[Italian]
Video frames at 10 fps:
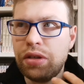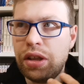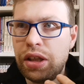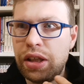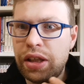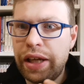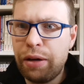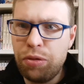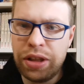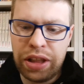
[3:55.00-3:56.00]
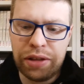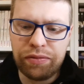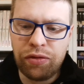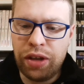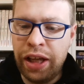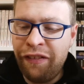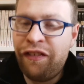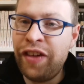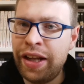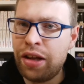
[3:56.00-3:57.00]
eh, e quindi il
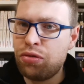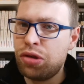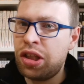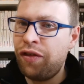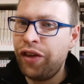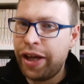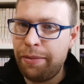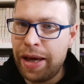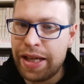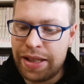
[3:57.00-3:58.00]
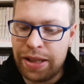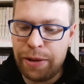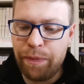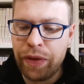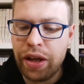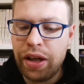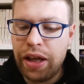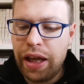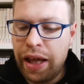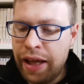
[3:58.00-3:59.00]
fine giustifica i mezzi
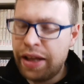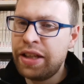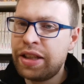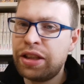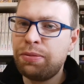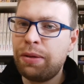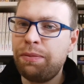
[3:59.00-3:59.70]
e gli stessi